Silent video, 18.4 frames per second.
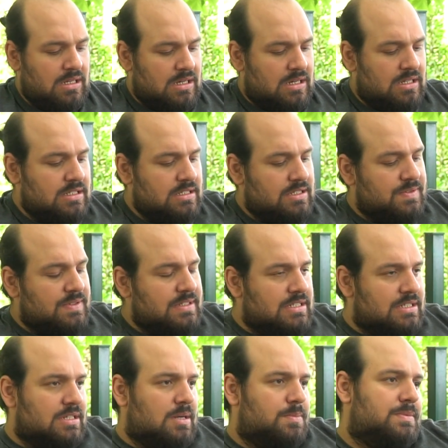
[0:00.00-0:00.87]

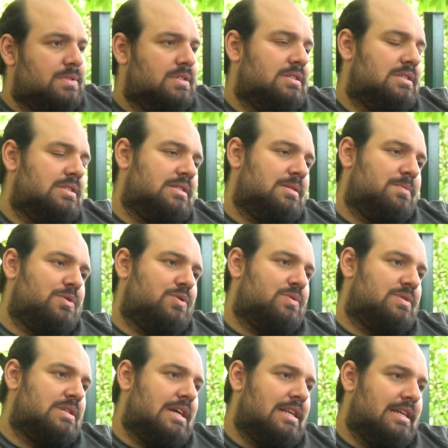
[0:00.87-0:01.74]
Alışveriş yaptığınız zaman
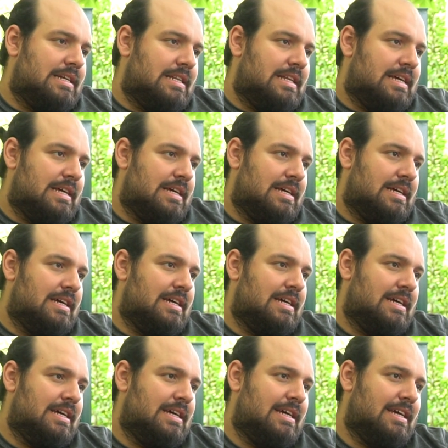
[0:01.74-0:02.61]
özellikle
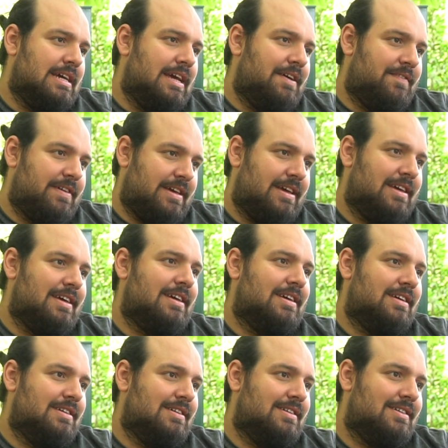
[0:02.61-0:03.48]
eve
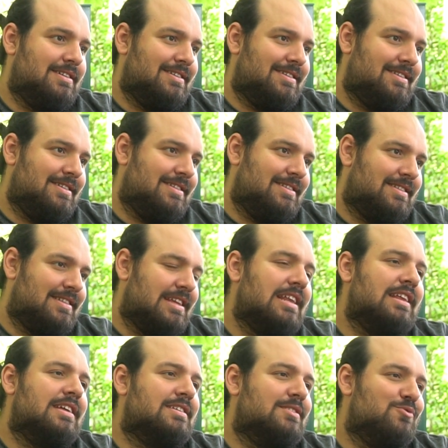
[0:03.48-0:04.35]
e,
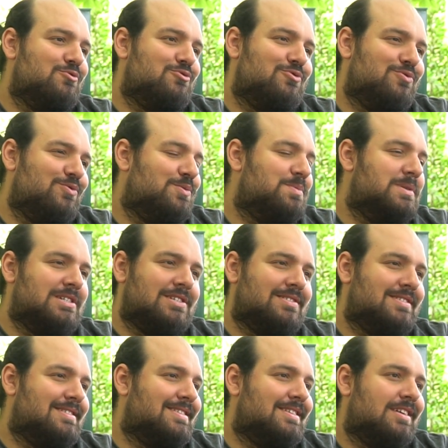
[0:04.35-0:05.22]
nelere üçüncü,
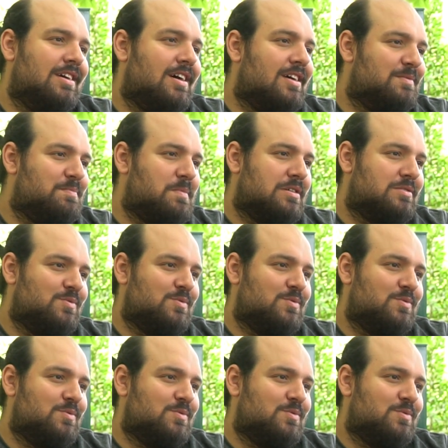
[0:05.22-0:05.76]
beşinci sıraya atmak